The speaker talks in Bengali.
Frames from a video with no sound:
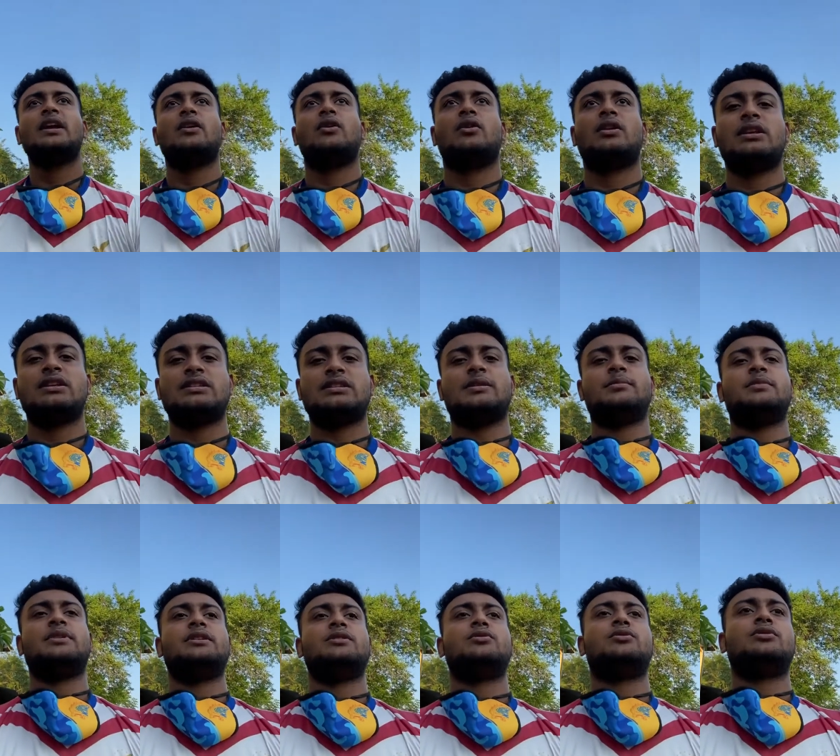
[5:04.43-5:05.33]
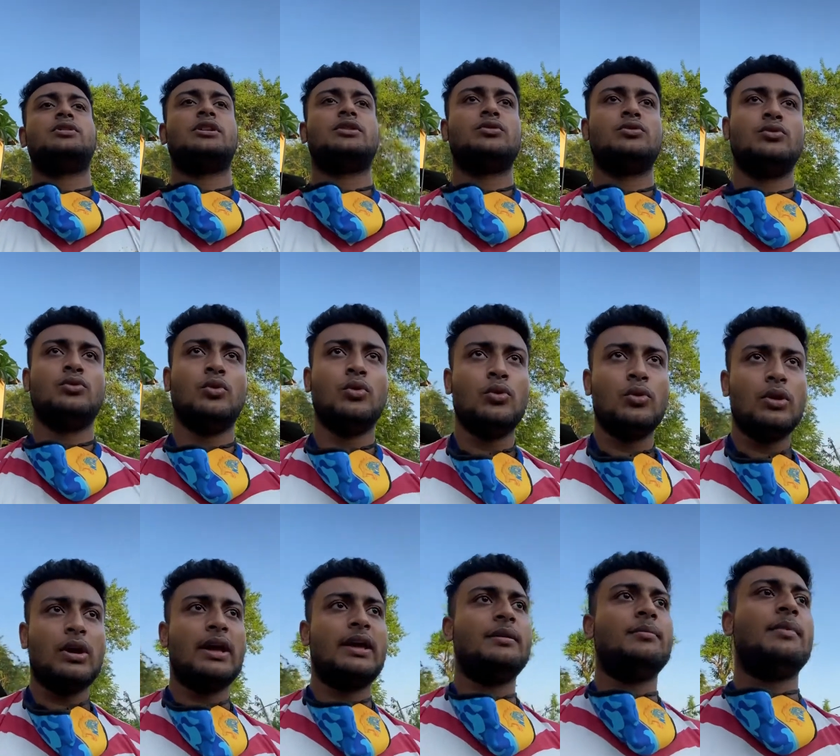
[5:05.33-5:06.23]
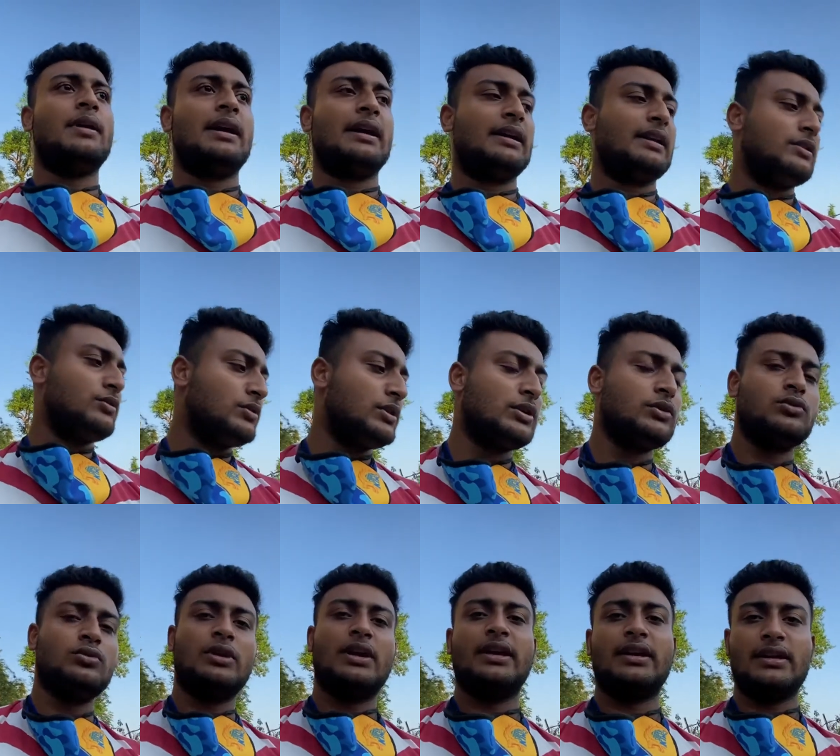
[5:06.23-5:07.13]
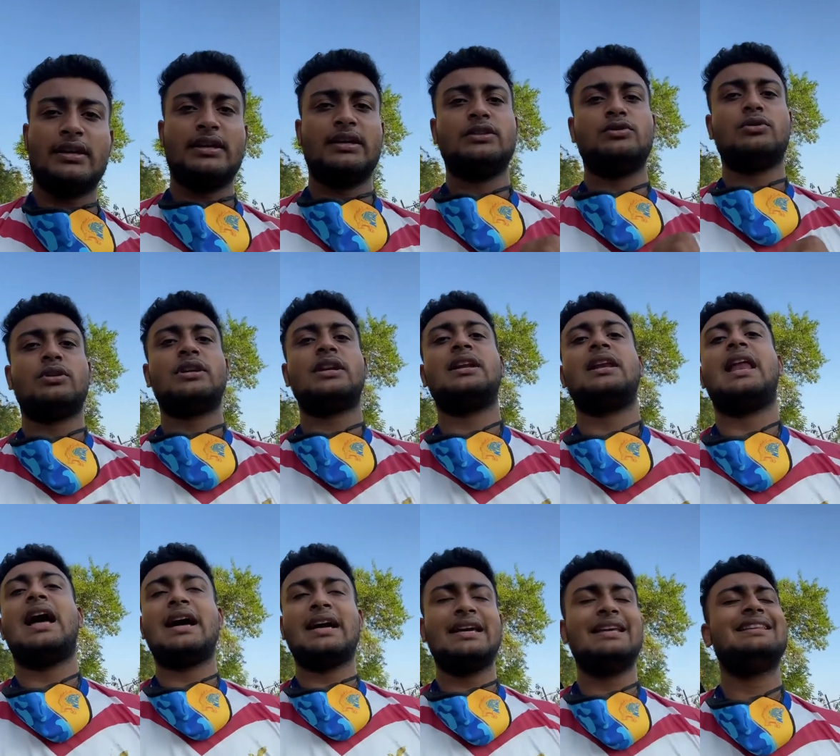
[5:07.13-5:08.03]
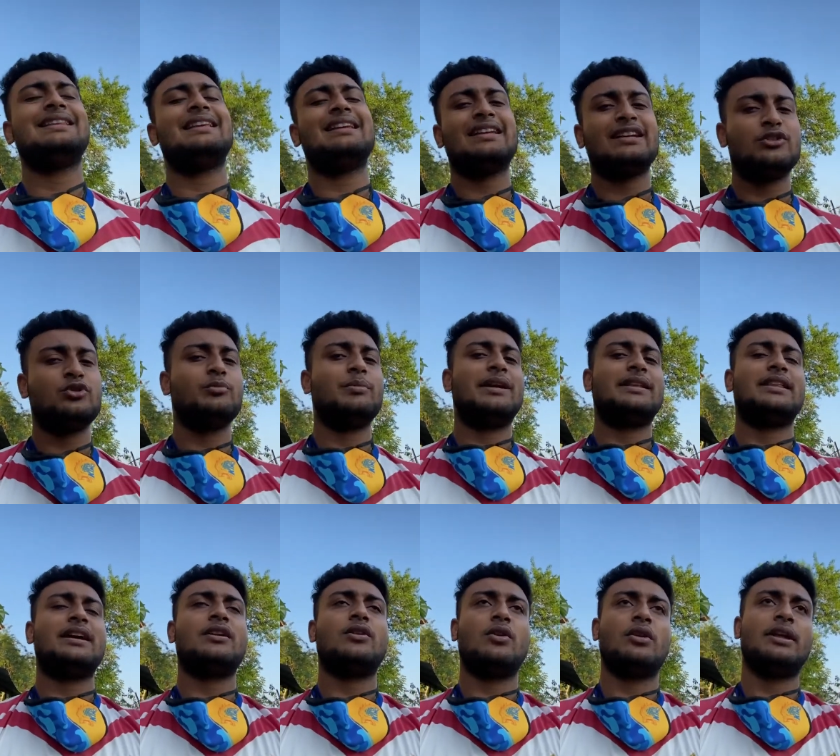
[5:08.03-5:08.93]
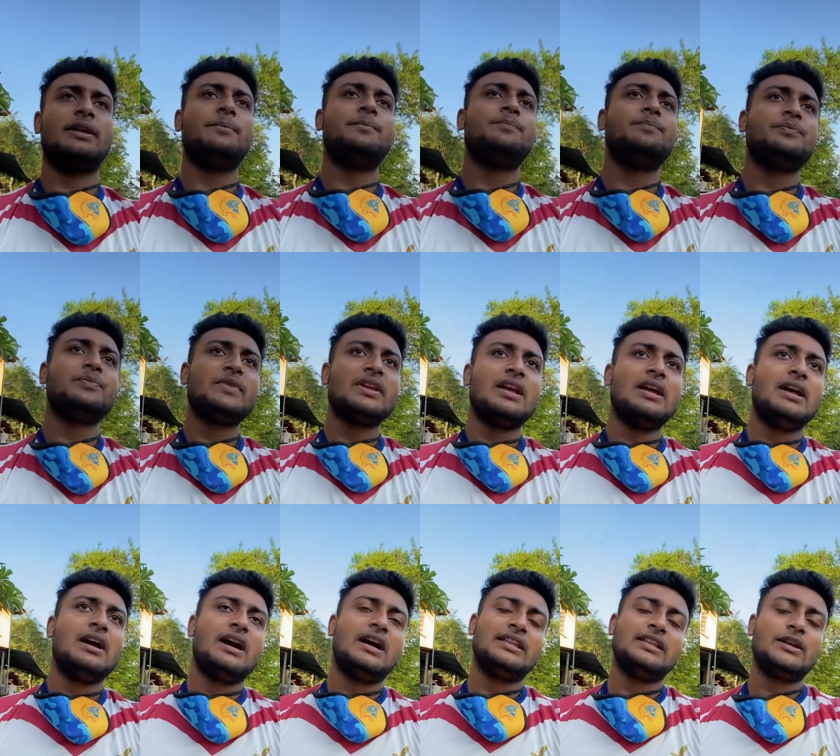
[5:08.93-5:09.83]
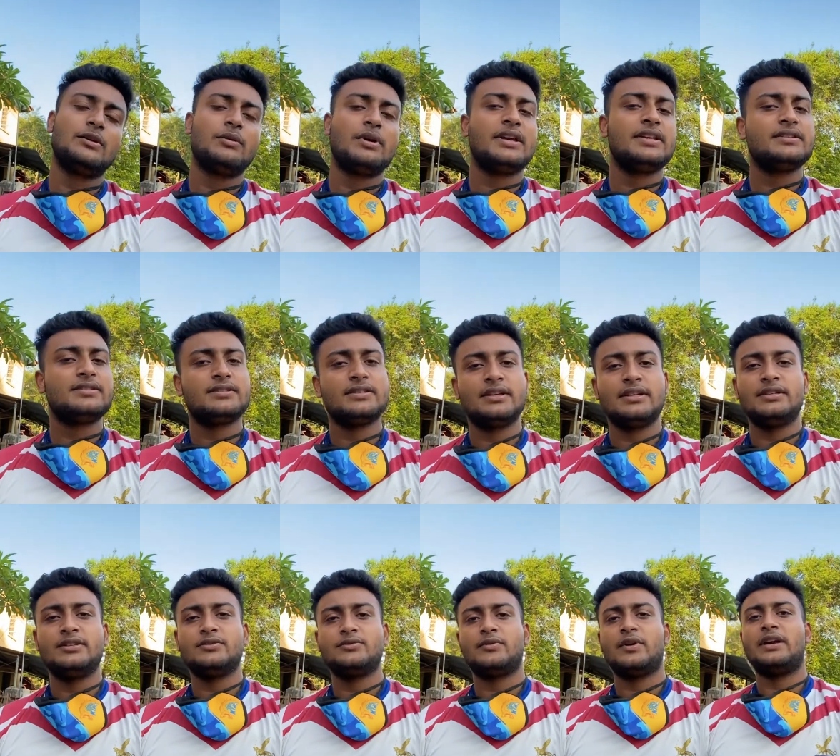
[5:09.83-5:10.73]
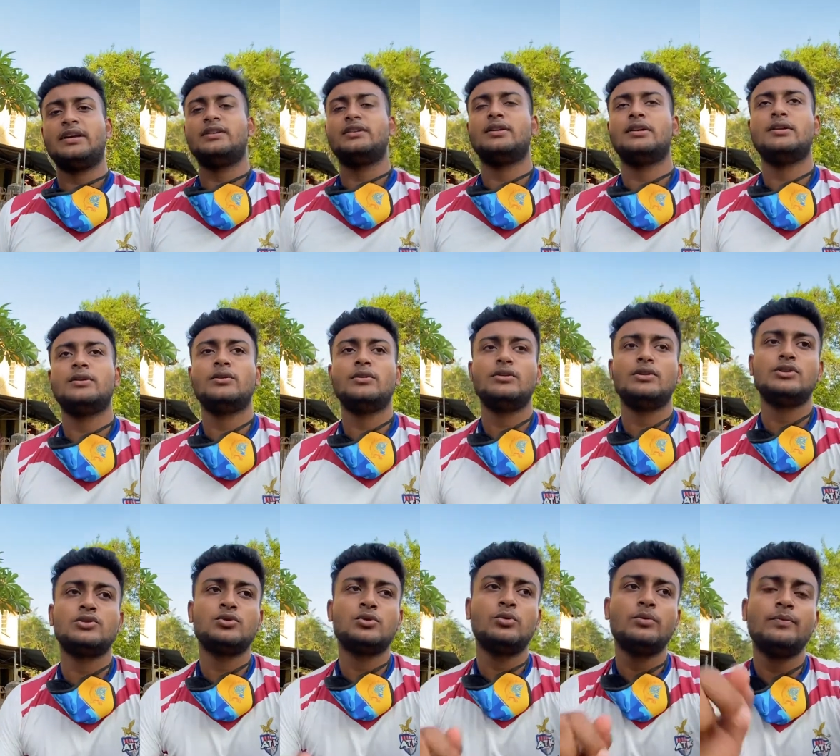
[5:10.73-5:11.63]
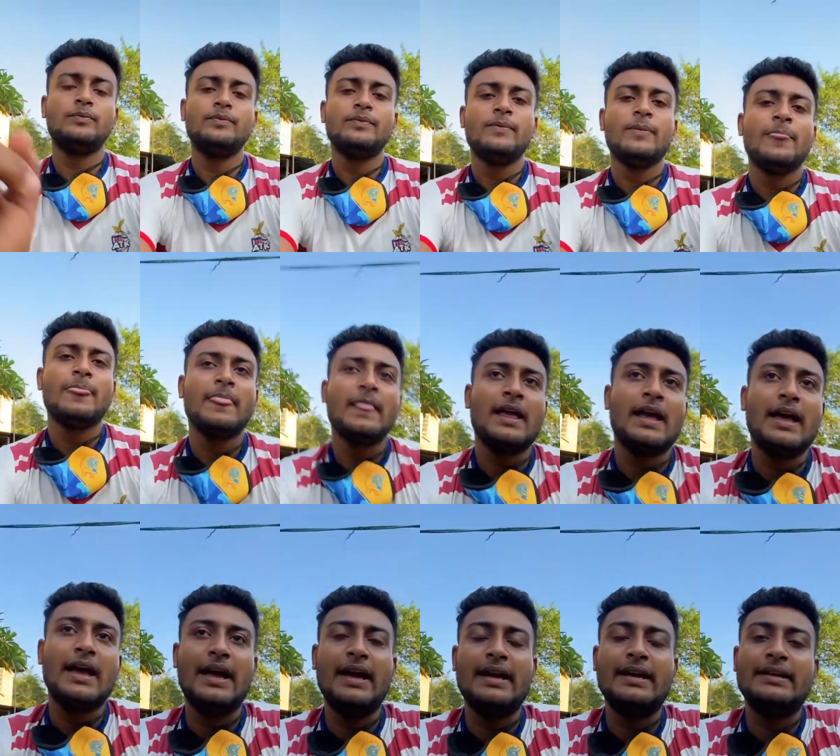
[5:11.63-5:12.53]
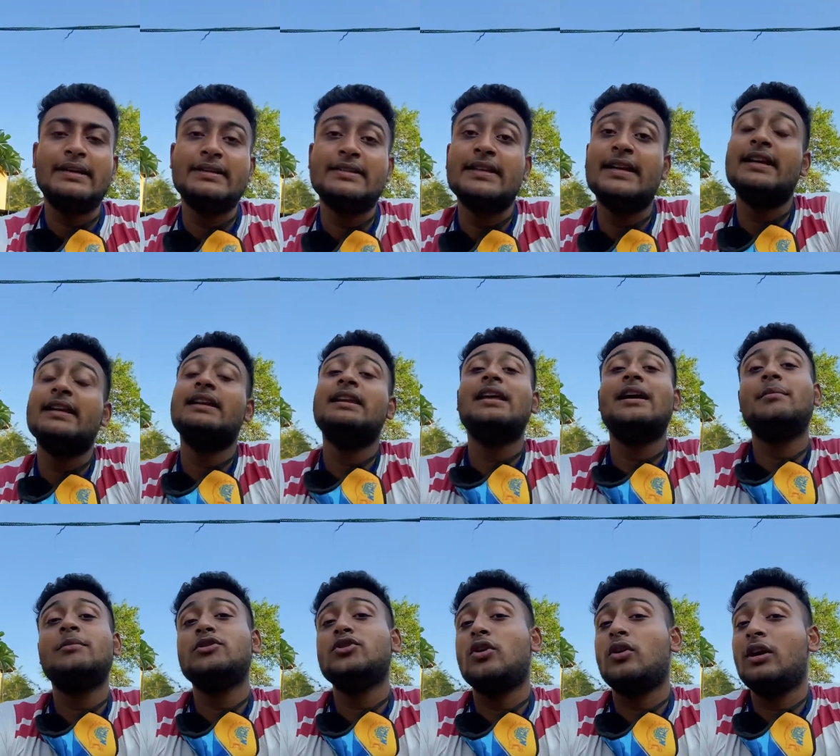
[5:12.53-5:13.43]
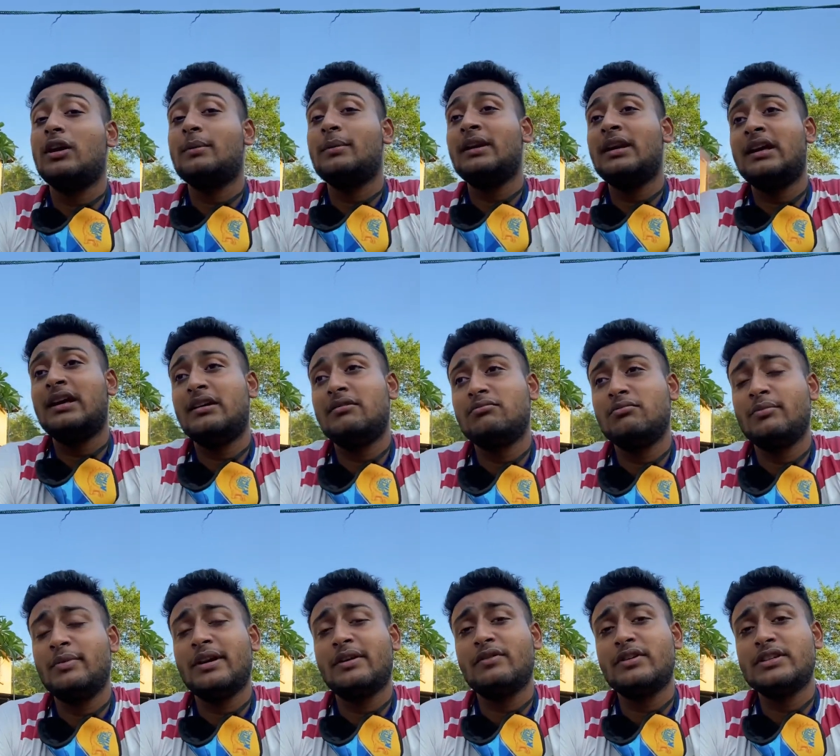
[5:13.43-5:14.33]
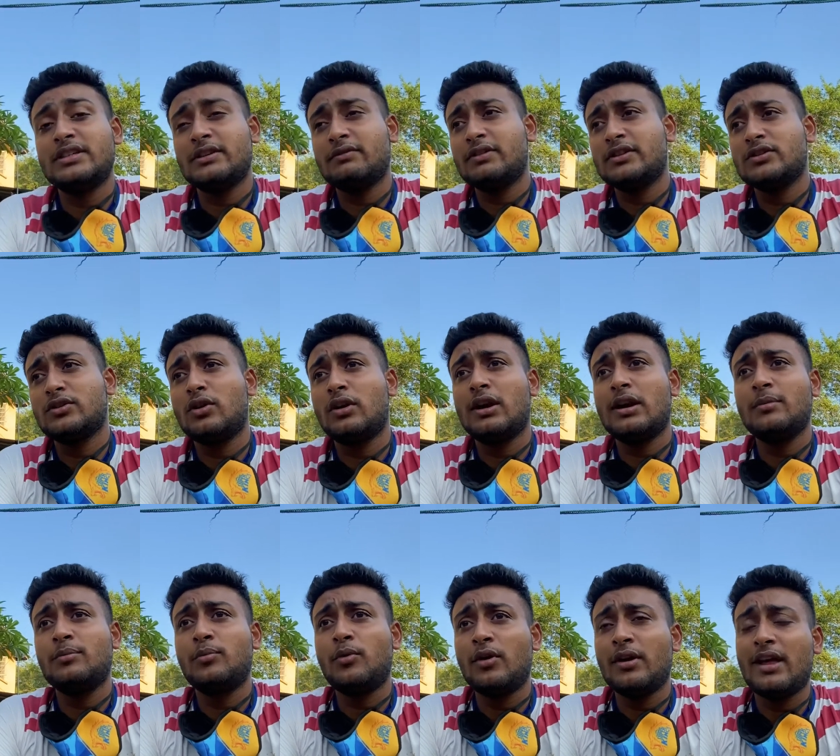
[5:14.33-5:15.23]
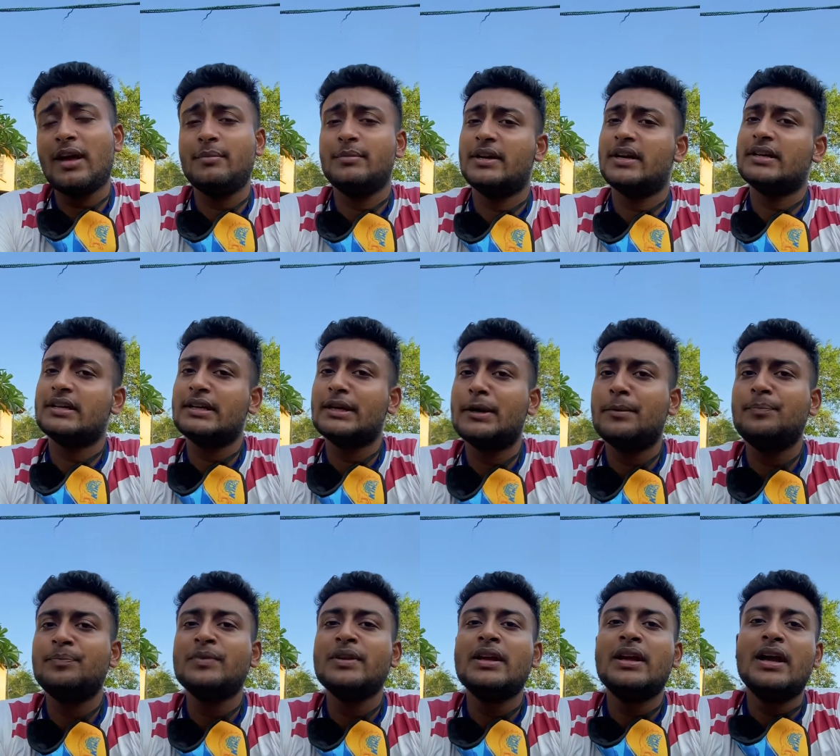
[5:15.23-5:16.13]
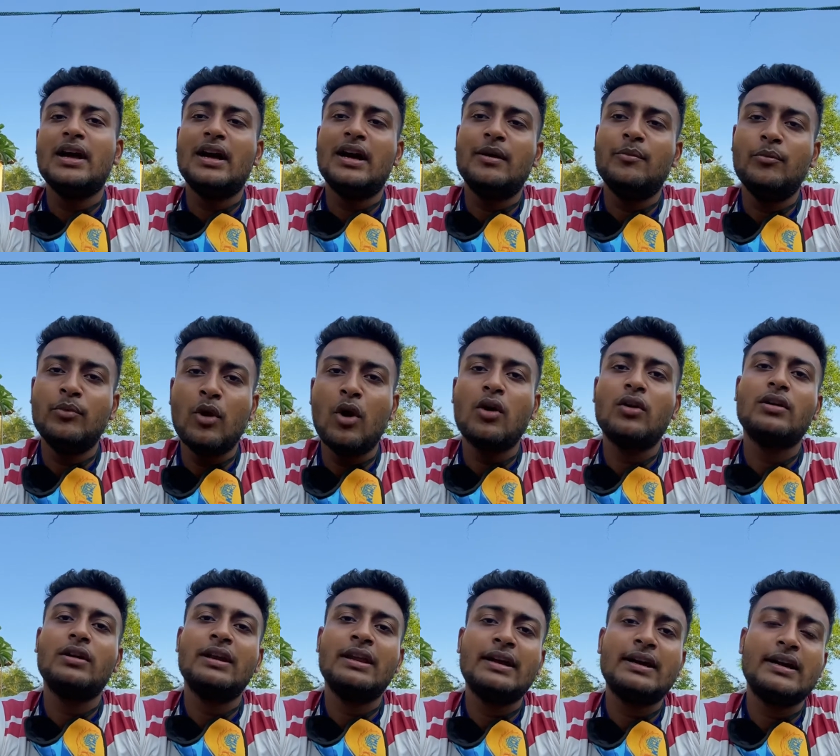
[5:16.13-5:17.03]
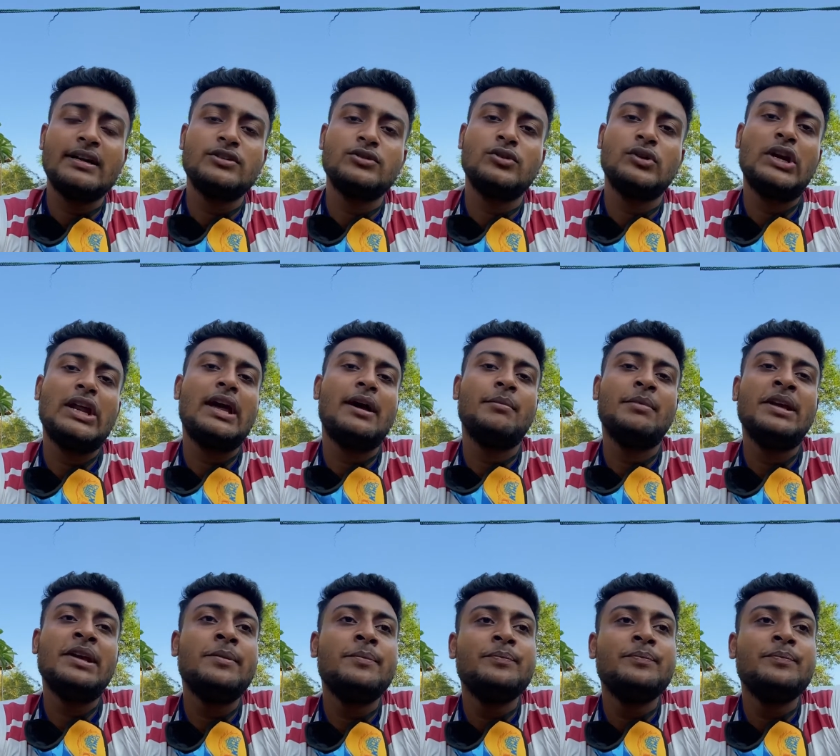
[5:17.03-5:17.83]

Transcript: অরেলস আমি যদি একটু দৌড়াই বা এখানে যদি একটু লাইক কিছু একটা লাগে দেন একটু ব্যথা করে আদারওয়াইজ ইটস ফাইন নো ইস্যু অ্যান্ড সাডেনলি আমি সকালবেলা ব্রেকফাস্ট টেকফাস্ট করার পরে আমি একটা ব্লগ লেখার জন্যে আমি